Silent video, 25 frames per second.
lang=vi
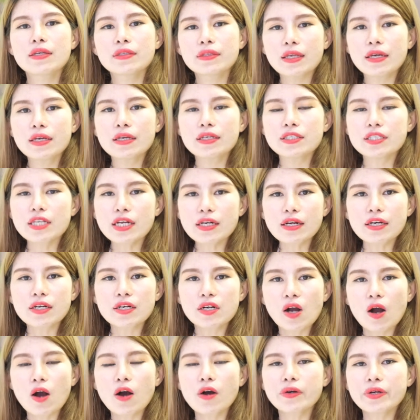thì rất là
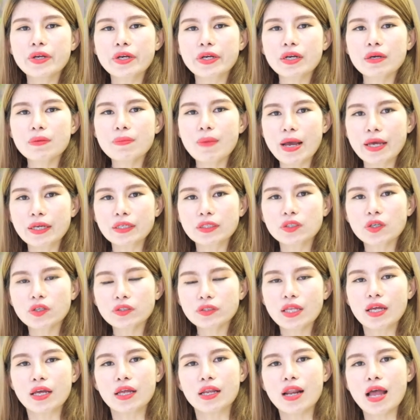khó để các bạn có
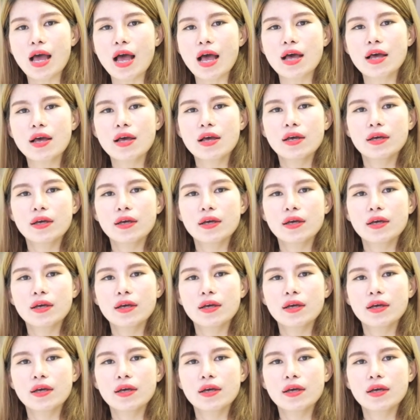thể là